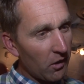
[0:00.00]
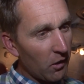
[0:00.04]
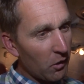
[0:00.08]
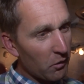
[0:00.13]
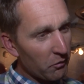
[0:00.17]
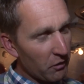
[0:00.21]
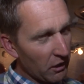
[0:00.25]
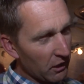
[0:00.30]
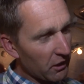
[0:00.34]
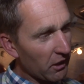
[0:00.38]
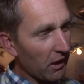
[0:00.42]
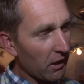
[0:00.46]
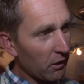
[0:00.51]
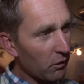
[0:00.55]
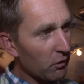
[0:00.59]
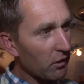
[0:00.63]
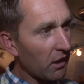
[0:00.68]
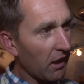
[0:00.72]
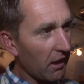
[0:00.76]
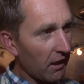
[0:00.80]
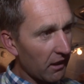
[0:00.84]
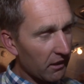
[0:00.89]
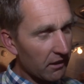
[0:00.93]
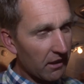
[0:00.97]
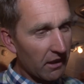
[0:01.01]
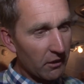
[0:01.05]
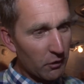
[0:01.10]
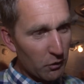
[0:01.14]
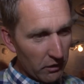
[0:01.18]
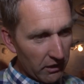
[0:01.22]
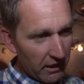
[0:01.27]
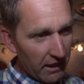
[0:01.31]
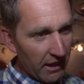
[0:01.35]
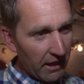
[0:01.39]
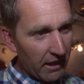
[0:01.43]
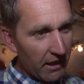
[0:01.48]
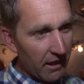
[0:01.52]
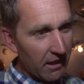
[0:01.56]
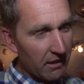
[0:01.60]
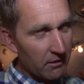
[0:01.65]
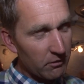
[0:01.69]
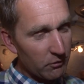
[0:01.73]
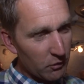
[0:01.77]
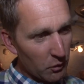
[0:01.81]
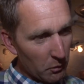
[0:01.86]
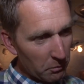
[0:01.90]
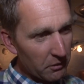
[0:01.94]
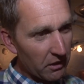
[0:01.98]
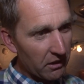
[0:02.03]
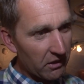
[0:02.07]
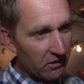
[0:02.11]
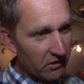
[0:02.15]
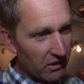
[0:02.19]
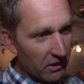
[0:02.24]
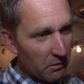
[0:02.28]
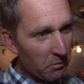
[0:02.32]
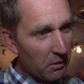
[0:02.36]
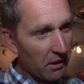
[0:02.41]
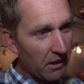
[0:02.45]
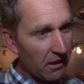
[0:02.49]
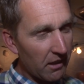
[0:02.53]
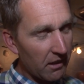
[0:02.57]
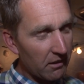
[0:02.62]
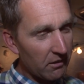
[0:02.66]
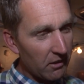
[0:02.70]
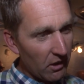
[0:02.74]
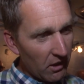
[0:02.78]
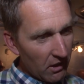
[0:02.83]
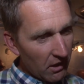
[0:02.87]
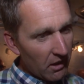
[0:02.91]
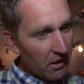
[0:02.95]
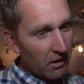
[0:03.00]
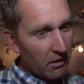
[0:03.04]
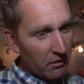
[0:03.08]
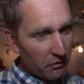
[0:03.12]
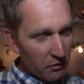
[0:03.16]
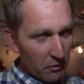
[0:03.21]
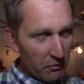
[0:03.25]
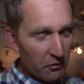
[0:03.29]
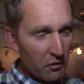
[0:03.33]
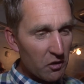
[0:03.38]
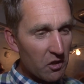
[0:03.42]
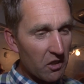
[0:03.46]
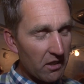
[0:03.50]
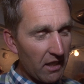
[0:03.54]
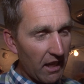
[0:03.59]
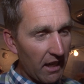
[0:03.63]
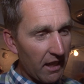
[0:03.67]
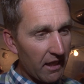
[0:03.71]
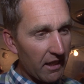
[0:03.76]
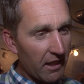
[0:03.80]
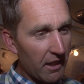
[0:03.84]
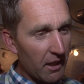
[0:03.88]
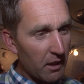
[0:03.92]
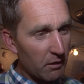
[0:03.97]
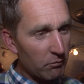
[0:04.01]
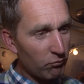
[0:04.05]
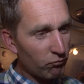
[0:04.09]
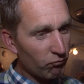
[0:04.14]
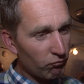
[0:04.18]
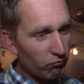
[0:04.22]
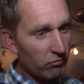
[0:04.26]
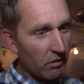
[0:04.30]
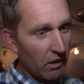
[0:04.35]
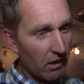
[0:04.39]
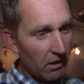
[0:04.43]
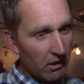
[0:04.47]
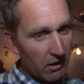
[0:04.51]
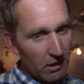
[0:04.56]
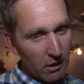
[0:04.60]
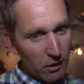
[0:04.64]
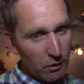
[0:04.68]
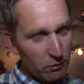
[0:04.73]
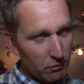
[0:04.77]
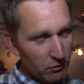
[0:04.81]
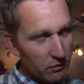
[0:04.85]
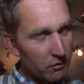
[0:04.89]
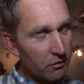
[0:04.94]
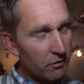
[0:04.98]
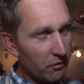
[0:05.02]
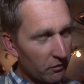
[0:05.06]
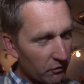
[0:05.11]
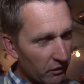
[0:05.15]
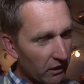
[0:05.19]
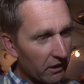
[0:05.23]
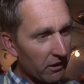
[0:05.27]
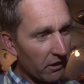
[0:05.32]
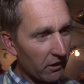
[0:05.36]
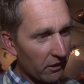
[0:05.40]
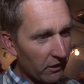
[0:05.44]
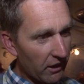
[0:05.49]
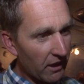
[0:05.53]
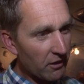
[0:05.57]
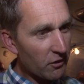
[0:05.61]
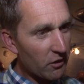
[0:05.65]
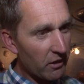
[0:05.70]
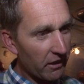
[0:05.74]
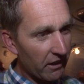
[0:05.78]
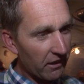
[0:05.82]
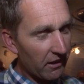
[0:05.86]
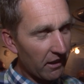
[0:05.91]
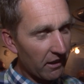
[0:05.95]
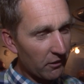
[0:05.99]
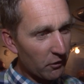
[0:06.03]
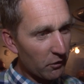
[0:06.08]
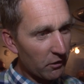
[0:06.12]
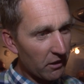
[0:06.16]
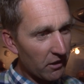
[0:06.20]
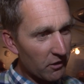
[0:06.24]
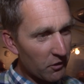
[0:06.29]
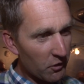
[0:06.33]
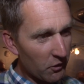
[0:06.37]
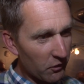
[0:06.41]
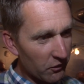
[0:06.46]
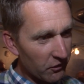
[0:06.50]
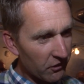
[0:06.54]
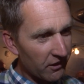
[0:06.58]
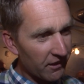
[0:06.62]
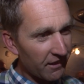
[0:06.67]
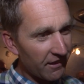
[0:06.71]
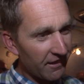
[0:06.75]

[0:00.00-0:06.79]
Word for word: Und wirklich auch, äh, gratuliere Optik Diva, 15 Jahre, äh, wirklich herzliche Gratulation.